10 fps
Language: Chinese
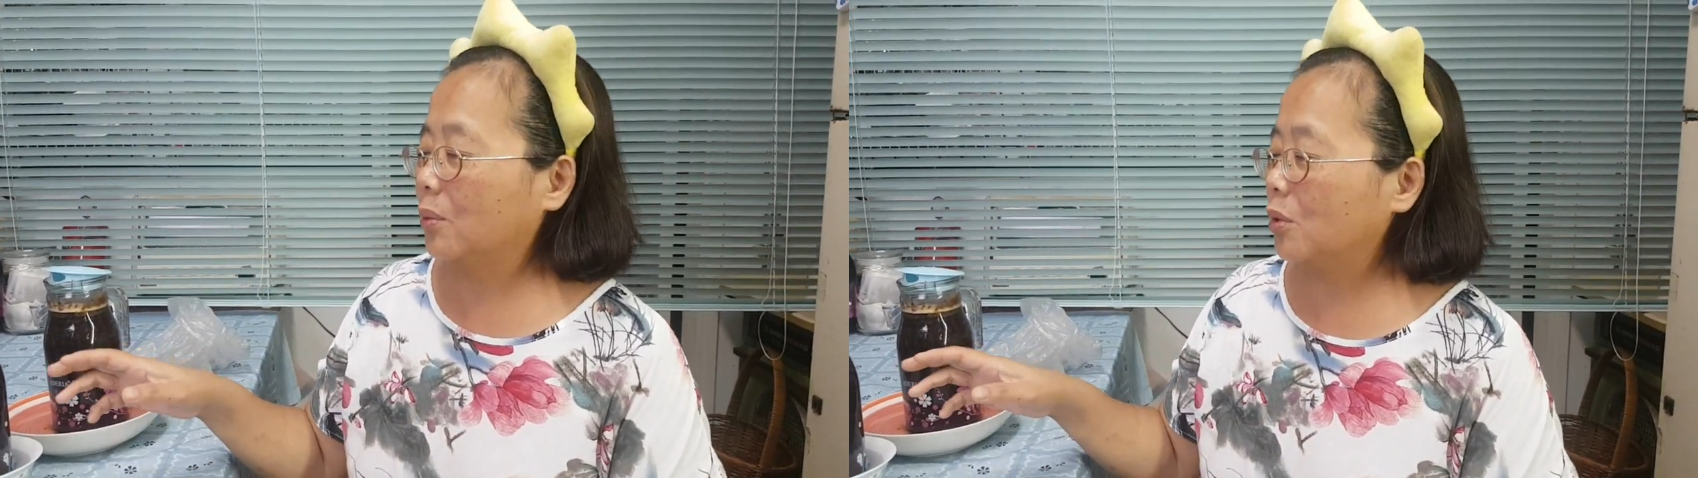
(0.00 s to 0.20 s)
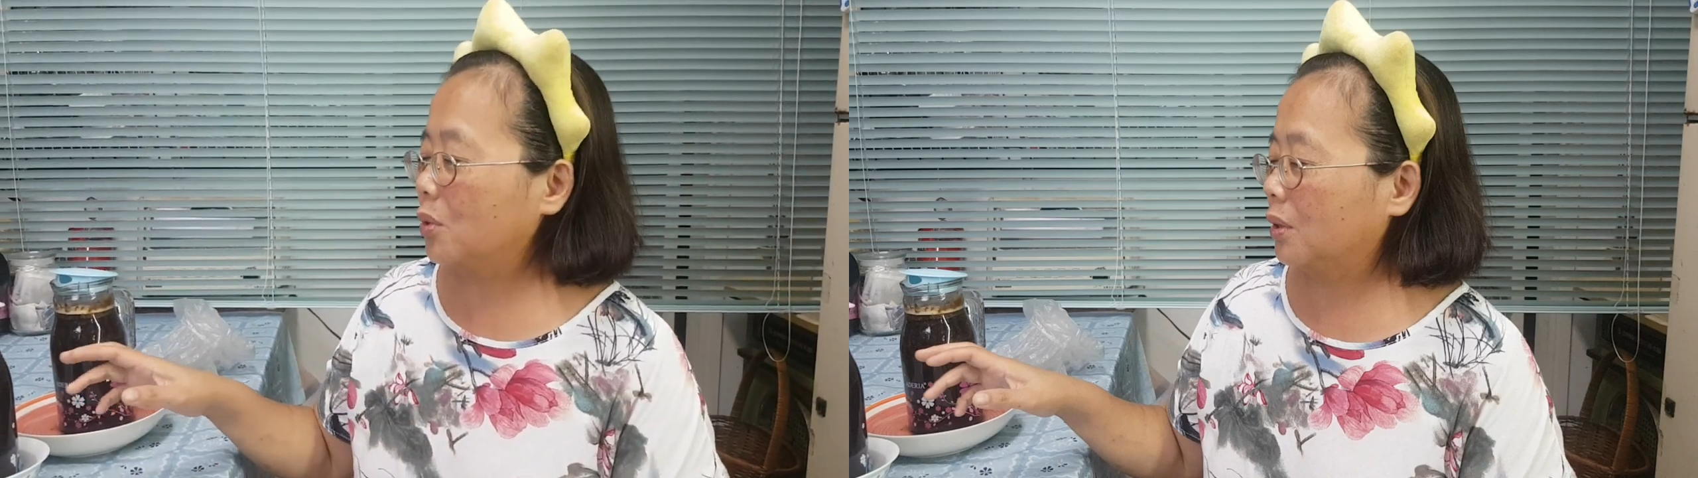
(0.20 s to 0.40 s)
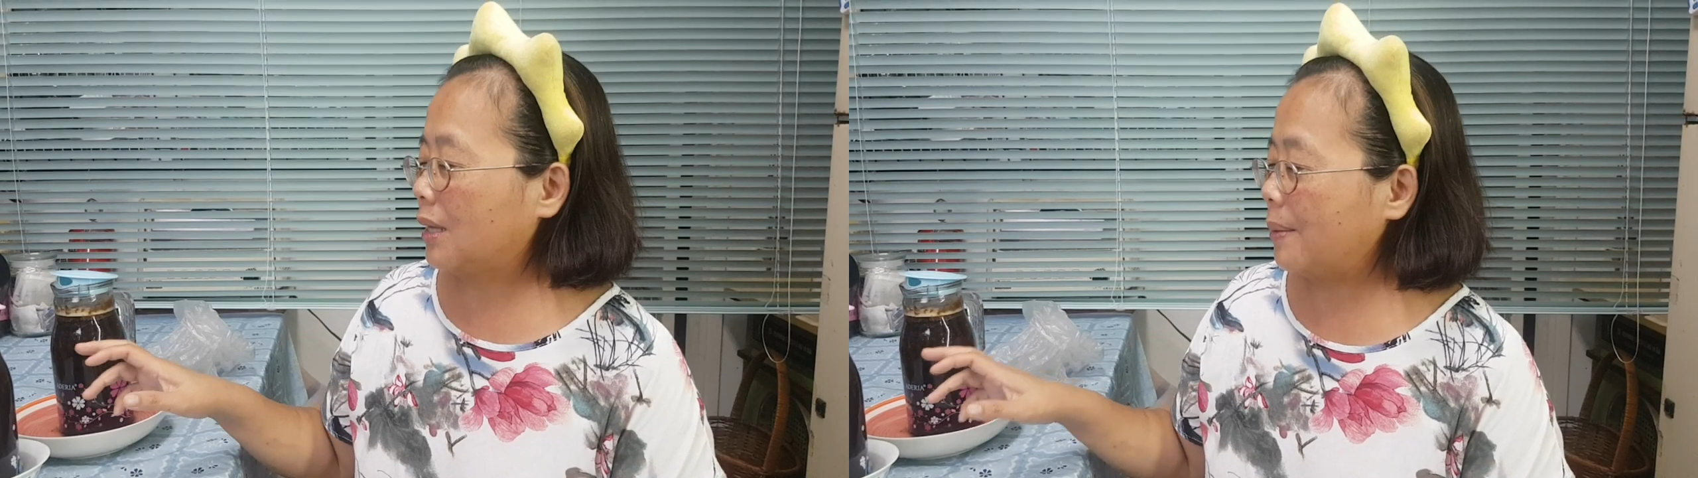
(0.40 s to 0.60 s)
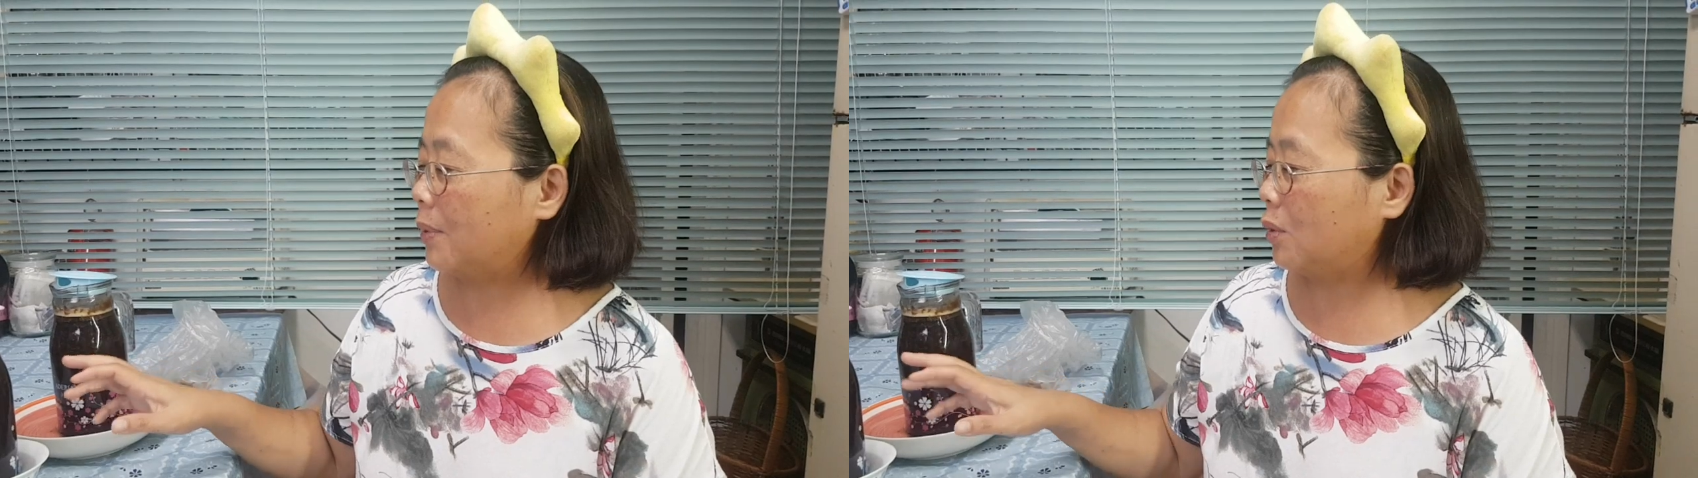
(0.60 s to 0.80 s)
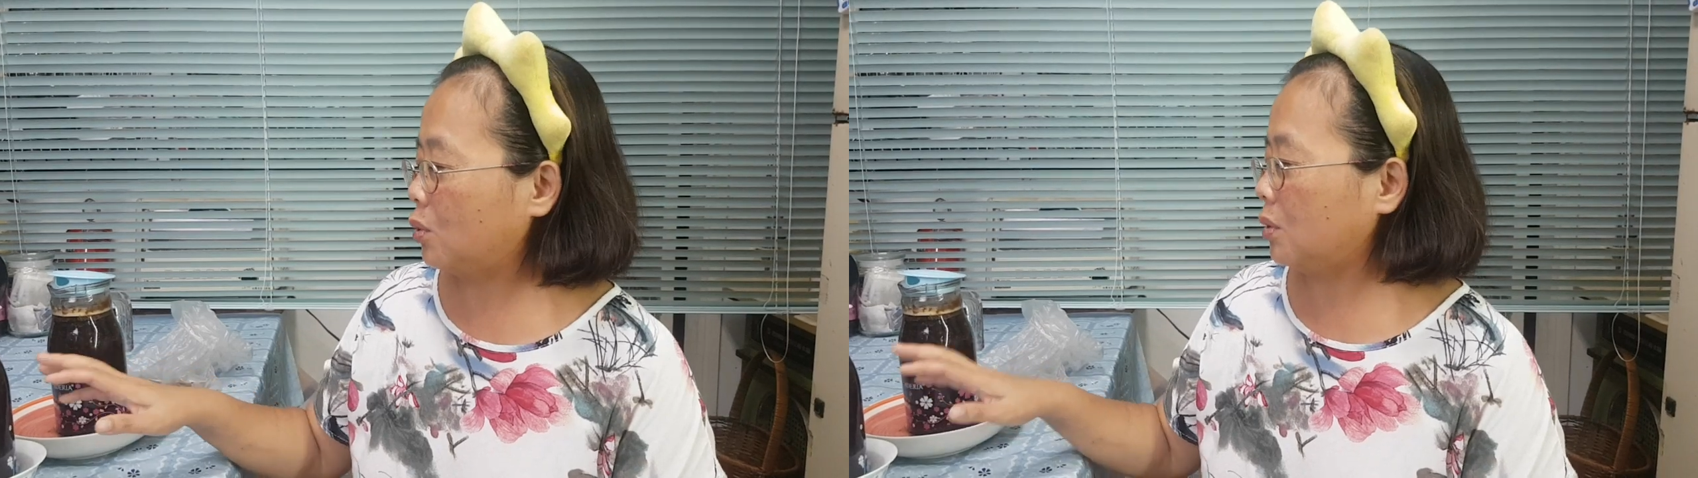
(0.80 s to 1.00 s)
我女儿他
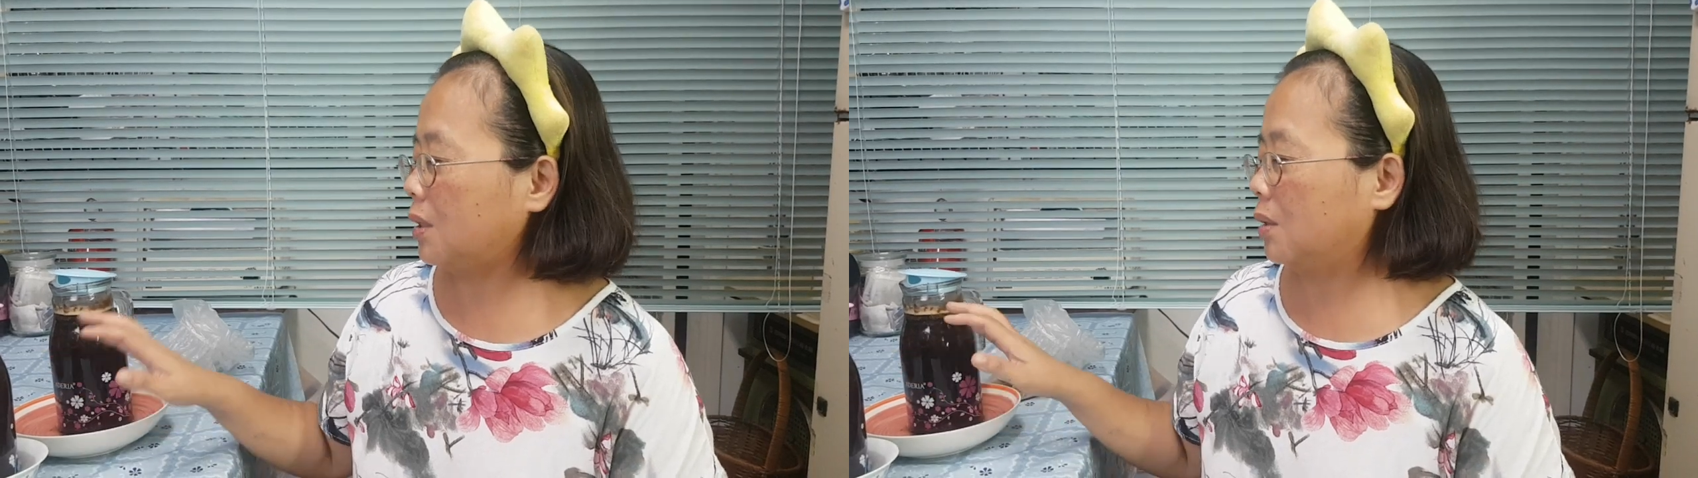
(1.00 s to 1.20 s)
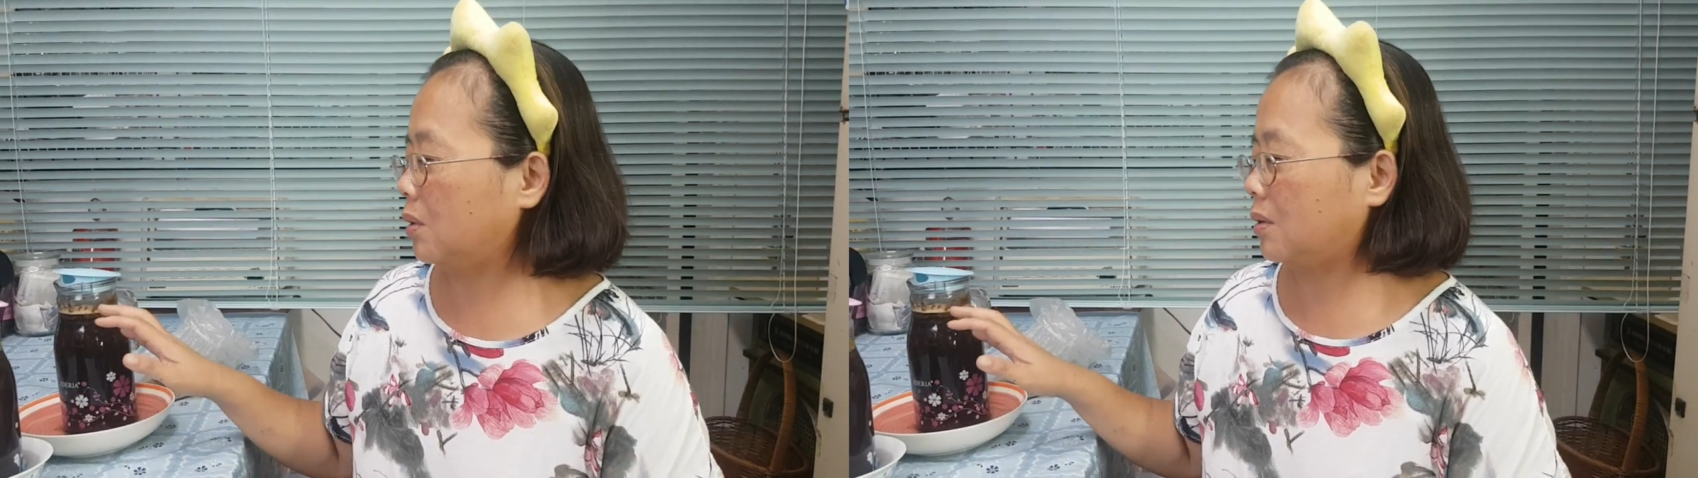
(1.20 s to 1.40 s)
们做这